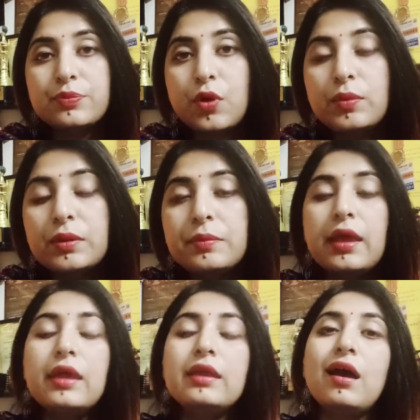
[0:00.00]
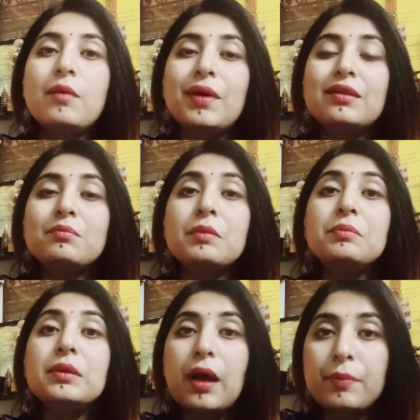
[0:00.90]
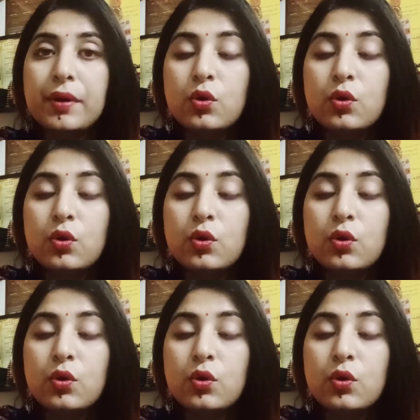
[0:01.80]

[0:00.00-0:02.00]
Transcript: प्रॉब्लम है या हमारे मम्मी पापा